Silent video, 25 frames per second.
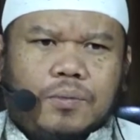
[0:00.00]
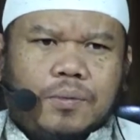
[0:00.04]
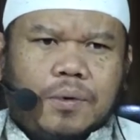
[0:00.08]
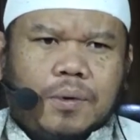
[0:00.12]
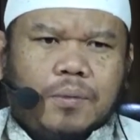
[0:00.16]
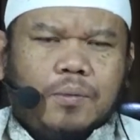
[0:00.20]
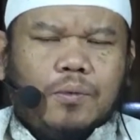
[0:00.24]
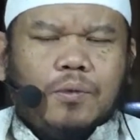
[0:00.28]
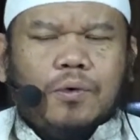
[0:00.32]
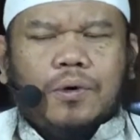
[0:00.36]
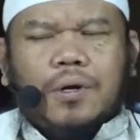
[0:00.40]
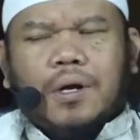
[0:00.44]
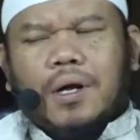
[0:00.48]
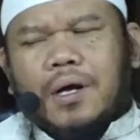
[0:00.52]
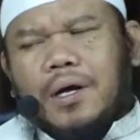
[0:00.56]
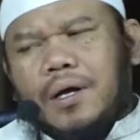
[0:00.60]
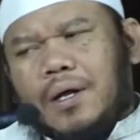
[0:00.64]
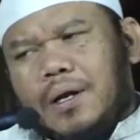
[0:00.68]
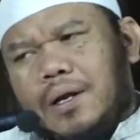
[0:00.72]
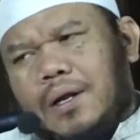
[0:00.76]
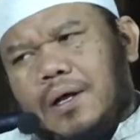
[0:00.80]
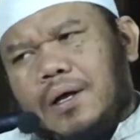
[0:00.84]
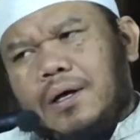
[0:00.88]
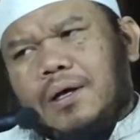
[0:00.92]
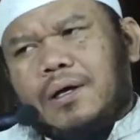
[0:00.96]
memulai
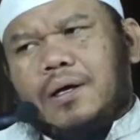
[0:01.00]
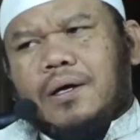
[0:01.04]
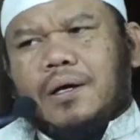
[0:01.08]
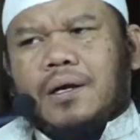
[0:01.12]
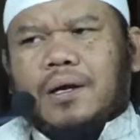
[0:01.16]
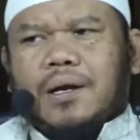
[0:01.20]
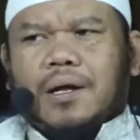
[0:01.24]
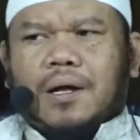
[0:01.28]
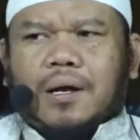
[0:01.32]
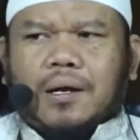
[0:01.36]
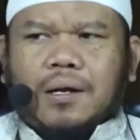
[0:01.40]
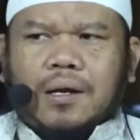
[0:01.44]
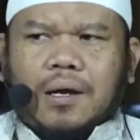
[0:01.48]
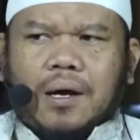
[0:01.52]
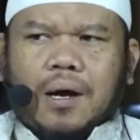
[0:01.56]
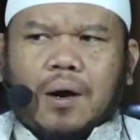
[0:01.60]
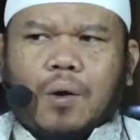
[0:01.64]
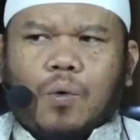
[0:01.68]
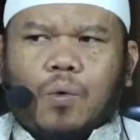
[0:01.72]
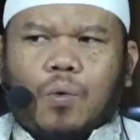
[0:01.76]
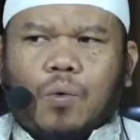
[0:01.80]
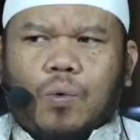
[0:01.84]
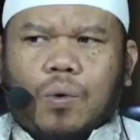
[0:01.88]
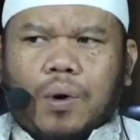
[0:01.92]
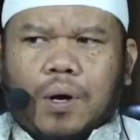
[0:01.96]
lagi dari
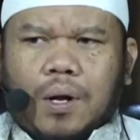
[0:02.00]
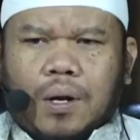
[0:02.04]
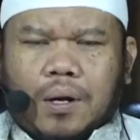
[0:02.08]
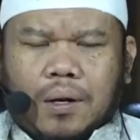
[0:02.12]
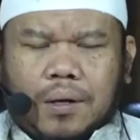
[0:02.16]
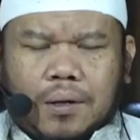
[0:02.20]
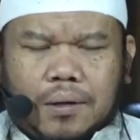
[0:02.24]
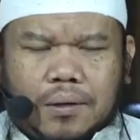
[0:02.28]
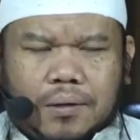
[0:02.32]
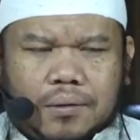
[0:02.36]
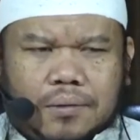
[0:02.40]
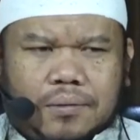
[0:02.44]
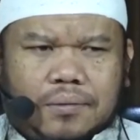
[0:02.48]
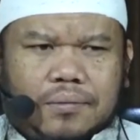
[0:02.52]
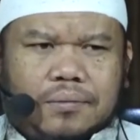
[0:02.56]
awal.